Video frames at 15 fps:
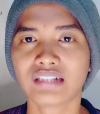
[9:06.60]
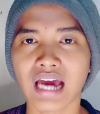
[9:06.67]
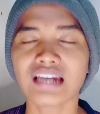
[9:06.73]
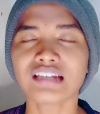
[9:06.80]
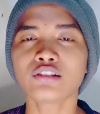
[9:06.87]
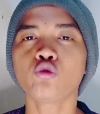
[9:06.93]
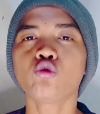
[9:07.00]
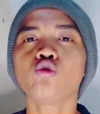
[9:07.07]

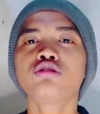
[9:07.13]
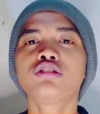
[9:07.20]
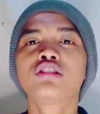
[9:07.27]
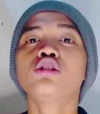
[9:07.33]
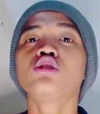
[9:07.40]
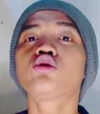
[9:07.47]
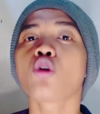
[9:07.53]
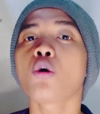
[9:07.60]
dan
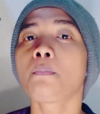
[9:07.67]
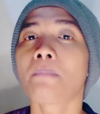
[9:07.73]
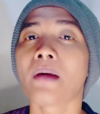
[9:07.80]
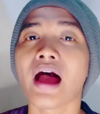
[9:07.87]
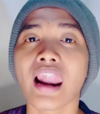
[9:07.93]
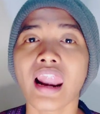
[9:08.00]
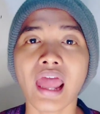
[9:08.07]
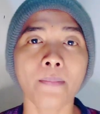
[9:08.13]
uji
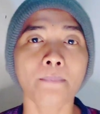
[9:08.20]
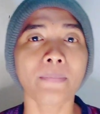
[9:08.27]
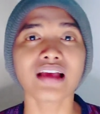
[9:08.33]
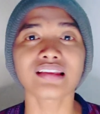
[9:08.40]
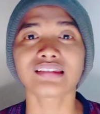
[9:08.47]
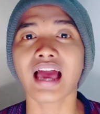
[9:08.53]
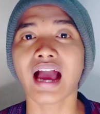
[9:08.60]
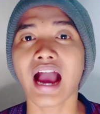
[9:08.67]
cobalah
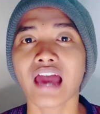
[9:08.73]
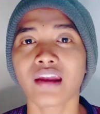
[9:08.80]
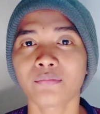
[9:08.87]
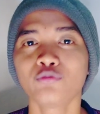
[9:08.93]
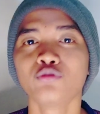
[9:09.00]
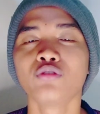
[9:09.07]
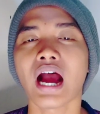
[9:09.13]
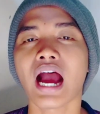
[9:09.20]

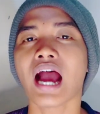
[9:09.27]
pasanganmu